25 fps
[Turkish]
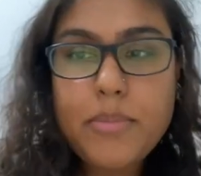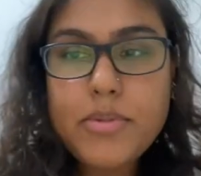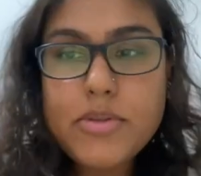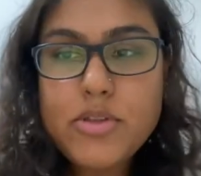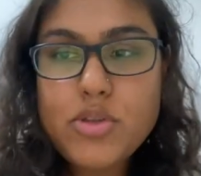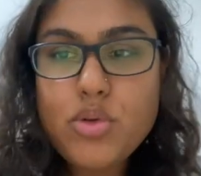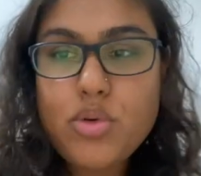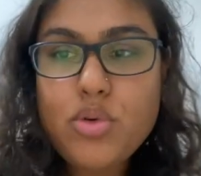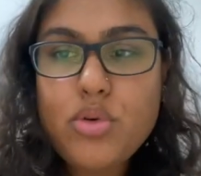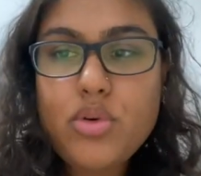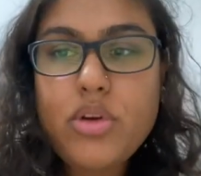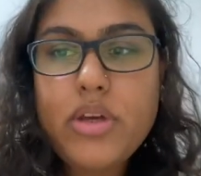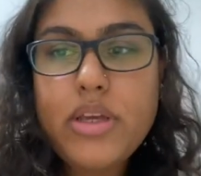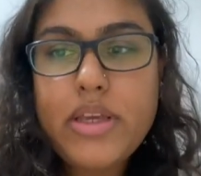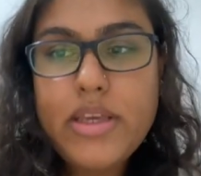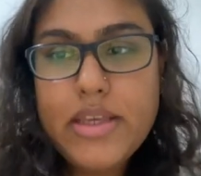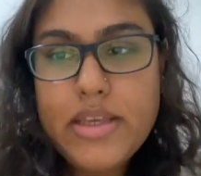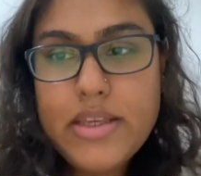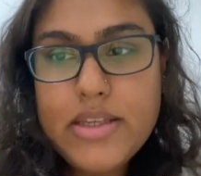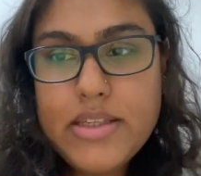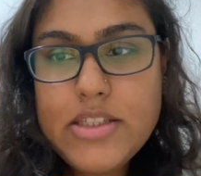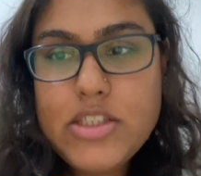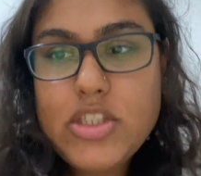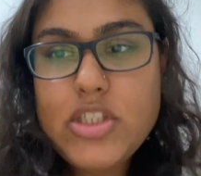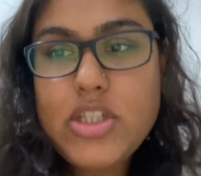bir soru
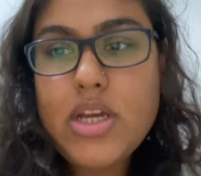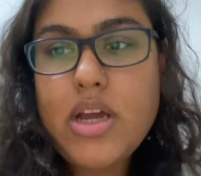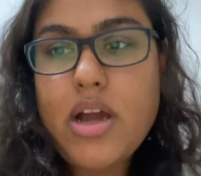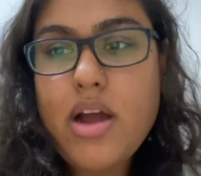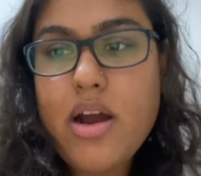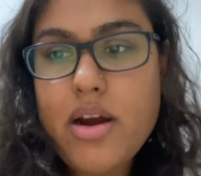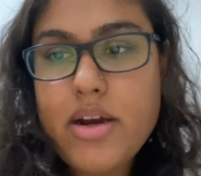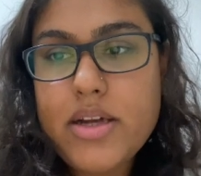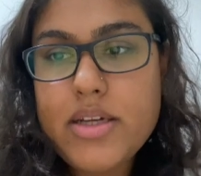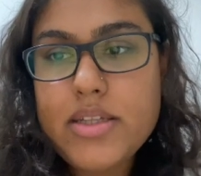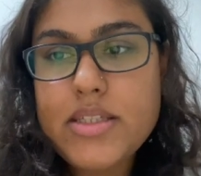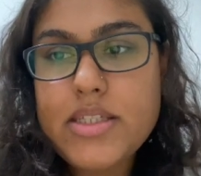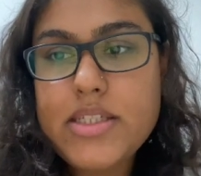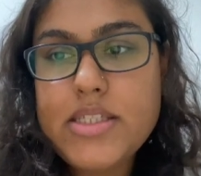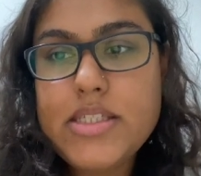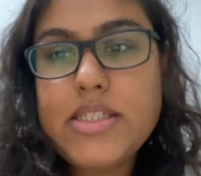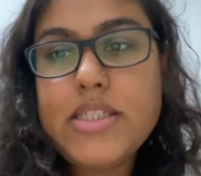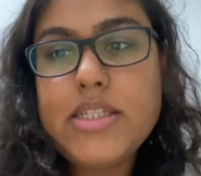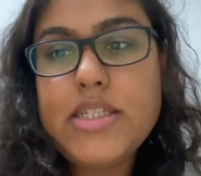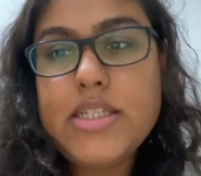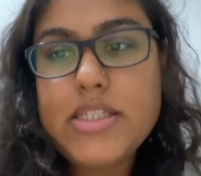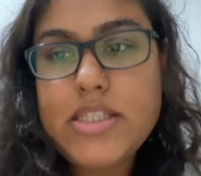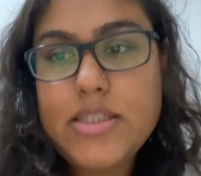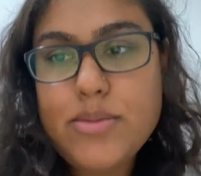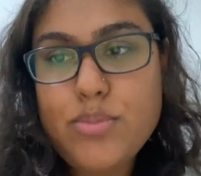İngilizce
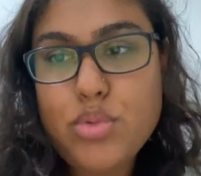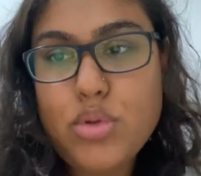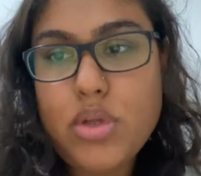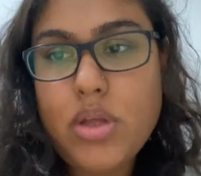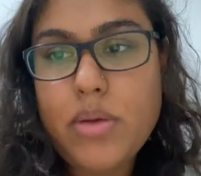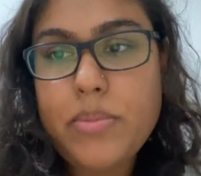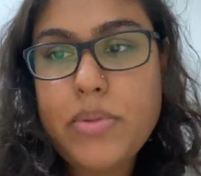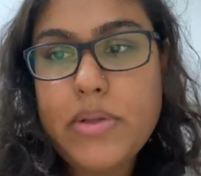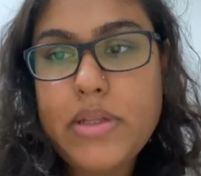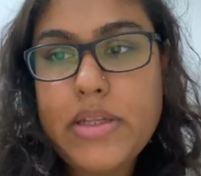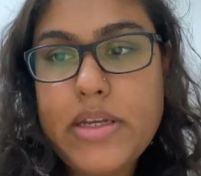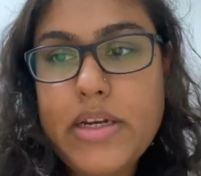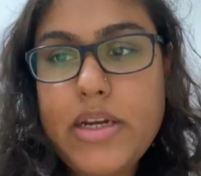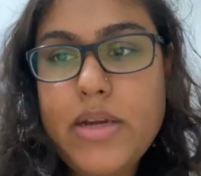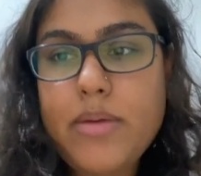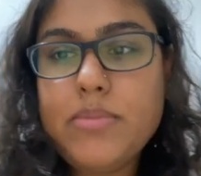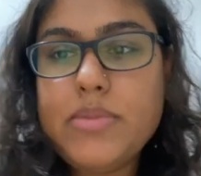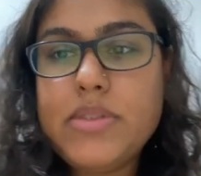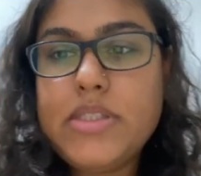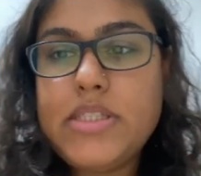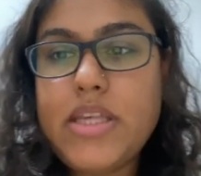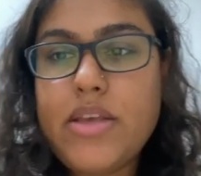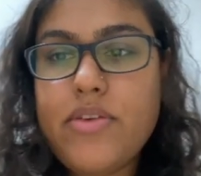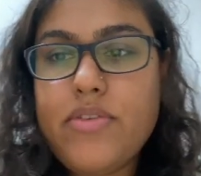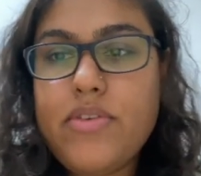arkadaşı nasıl bulabilirim?
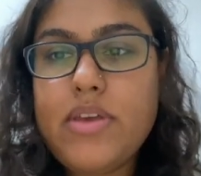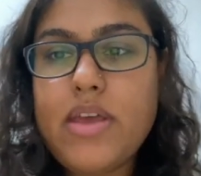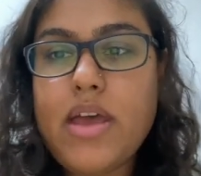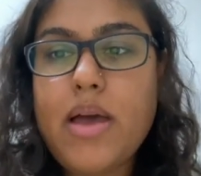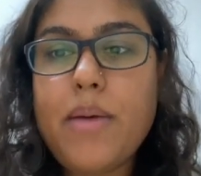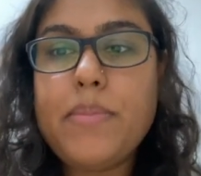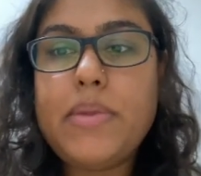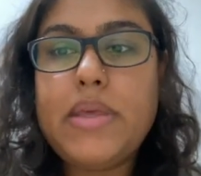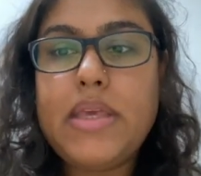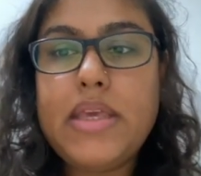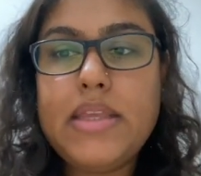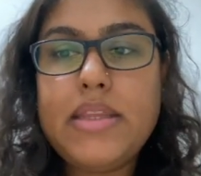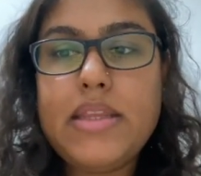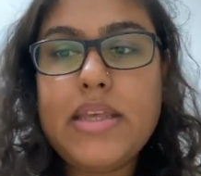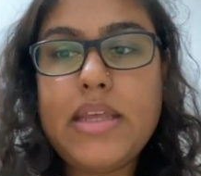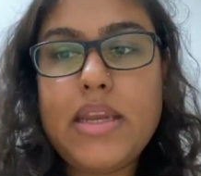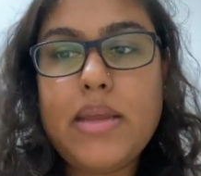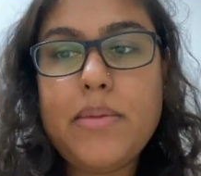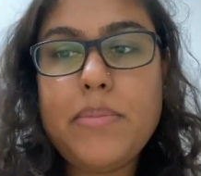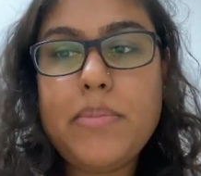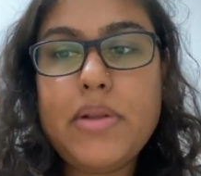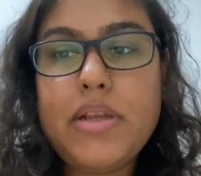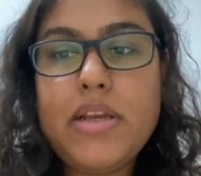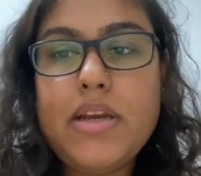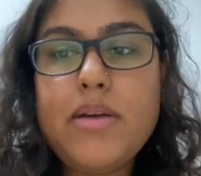Seviyem iyi
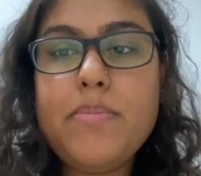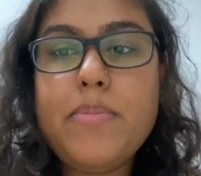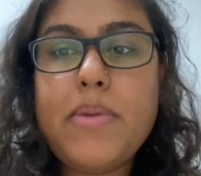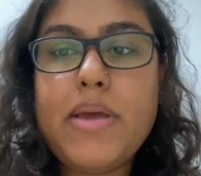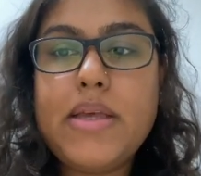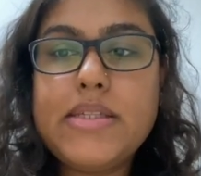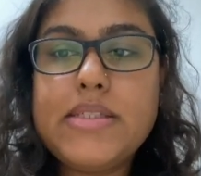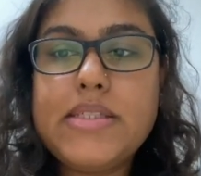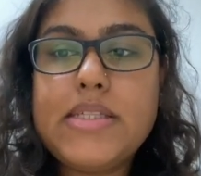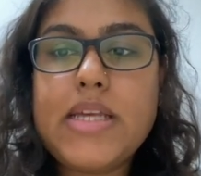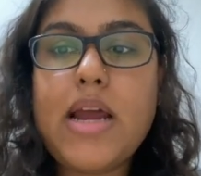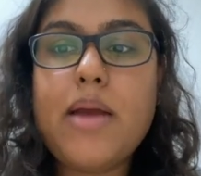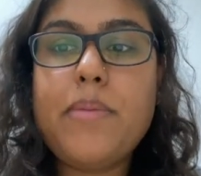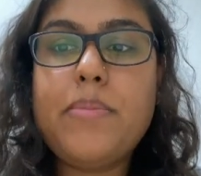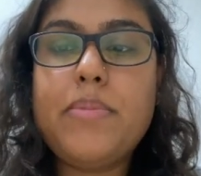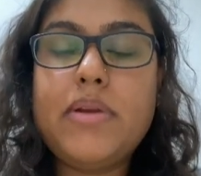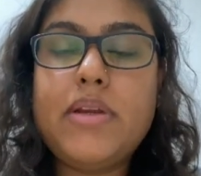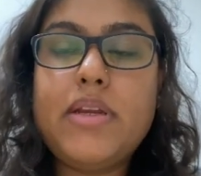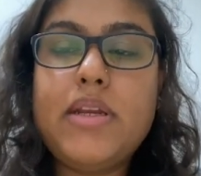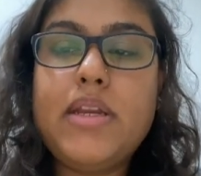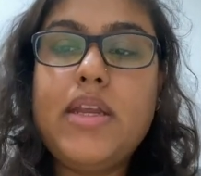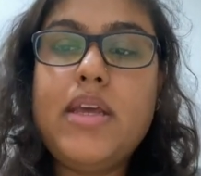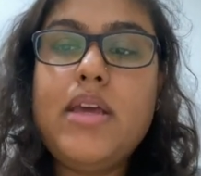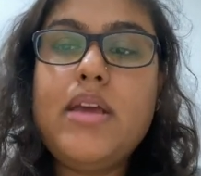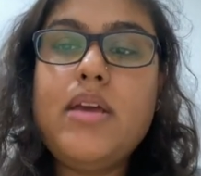denebilir. Benzer
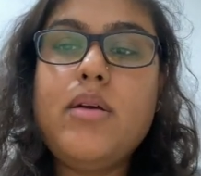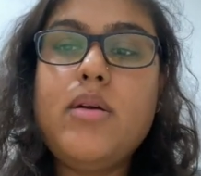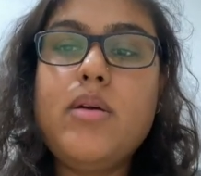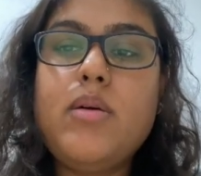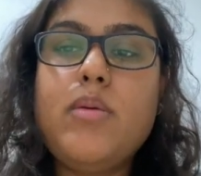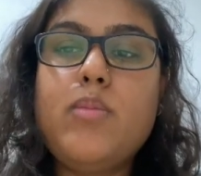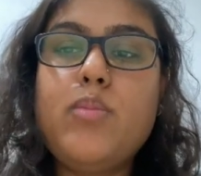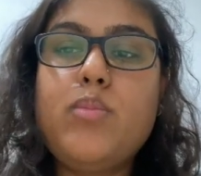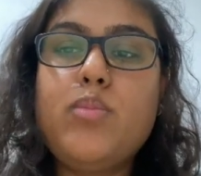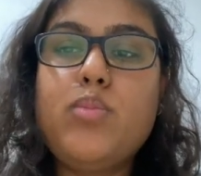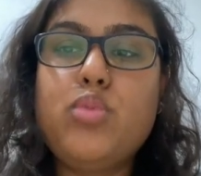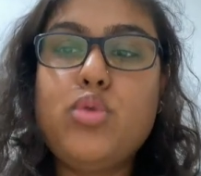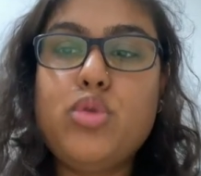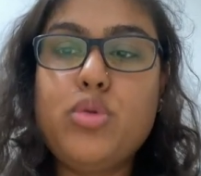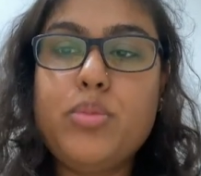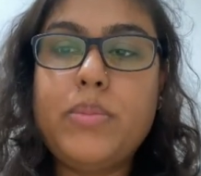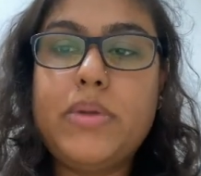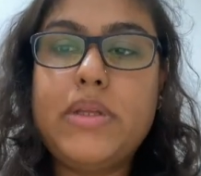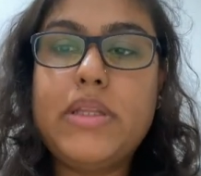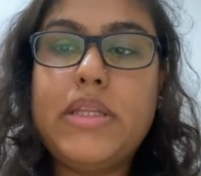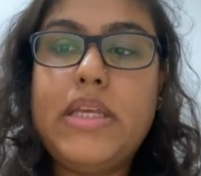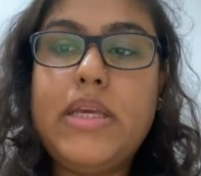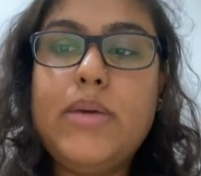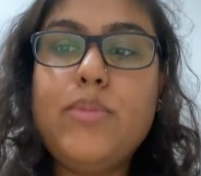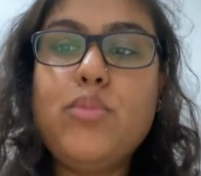birini
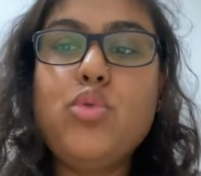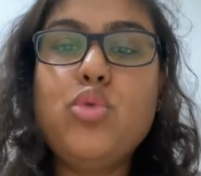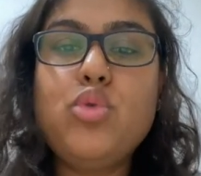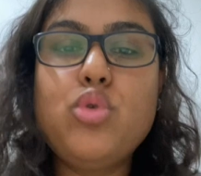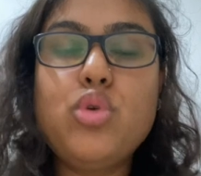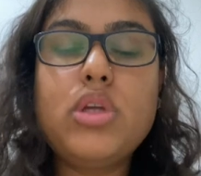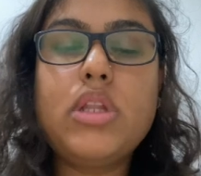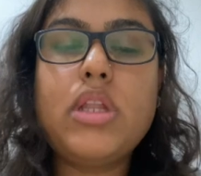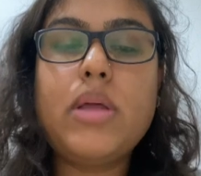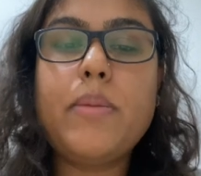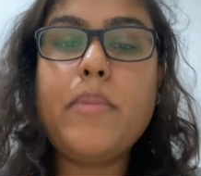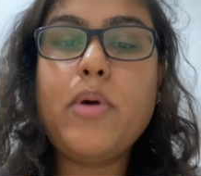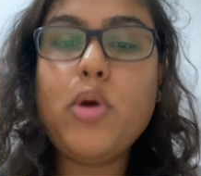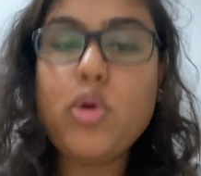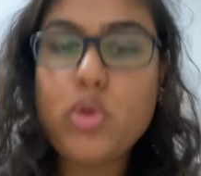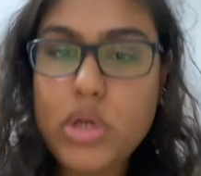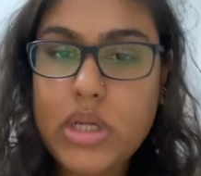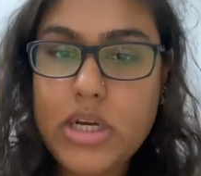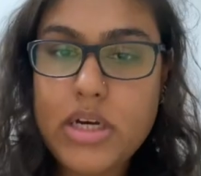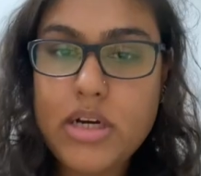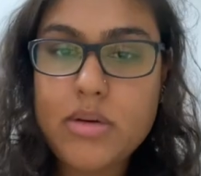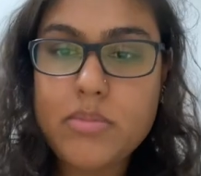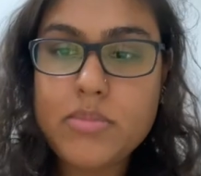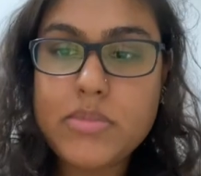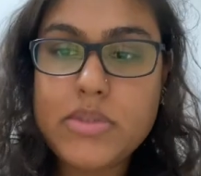bulmalıyım? Uygulama
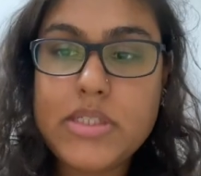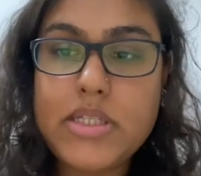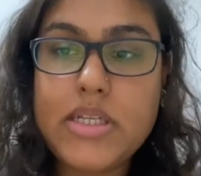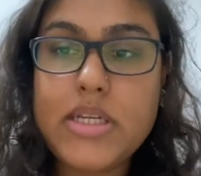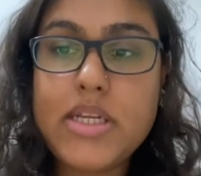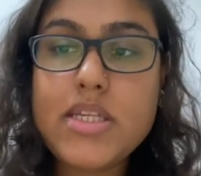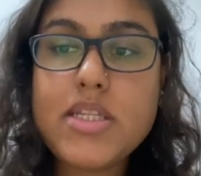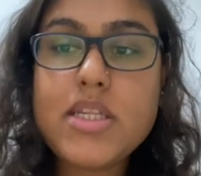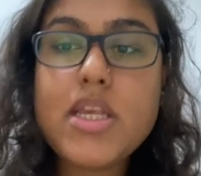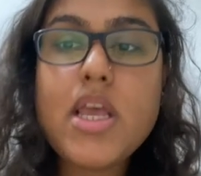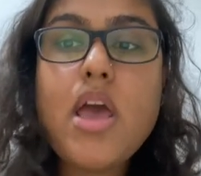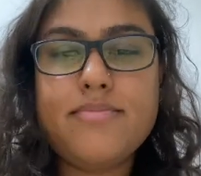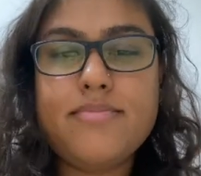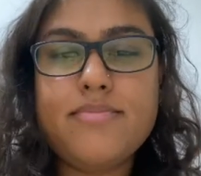önerir misiniz?